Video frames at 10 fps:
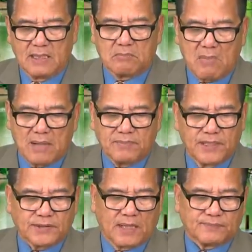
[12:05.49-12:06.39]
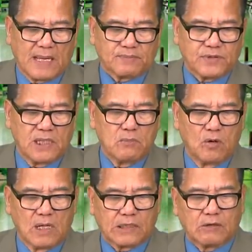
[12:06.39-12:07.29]
Ban biên tập tạp chí
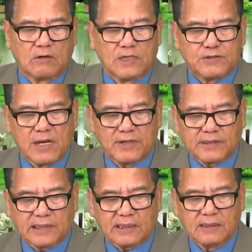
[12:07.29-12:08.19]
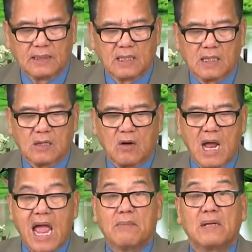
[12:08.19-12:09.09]
Molecular Genetics có
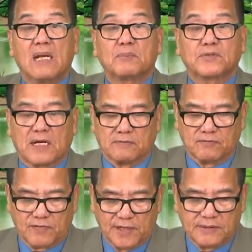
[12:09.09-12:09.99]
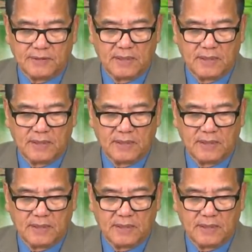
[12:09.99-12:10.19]
25 thành viên.